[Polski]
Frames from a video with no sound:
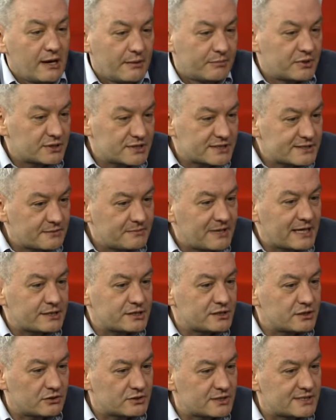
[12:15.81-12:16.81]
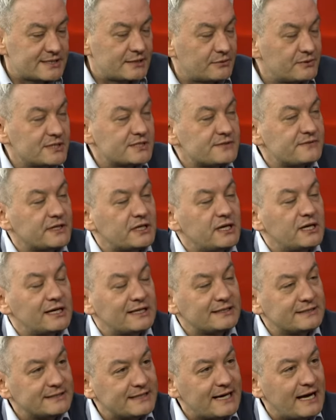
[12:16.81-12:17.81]
proszę zobaczyć, on się stał niezwykle
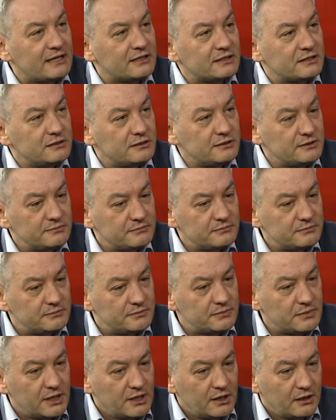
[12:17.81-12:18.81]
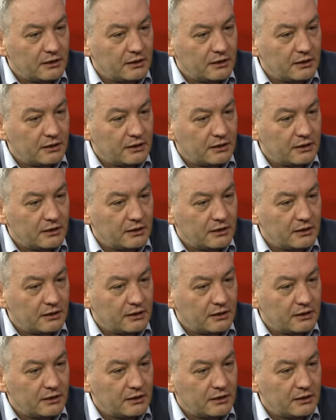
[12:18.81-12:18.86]
radykalnym,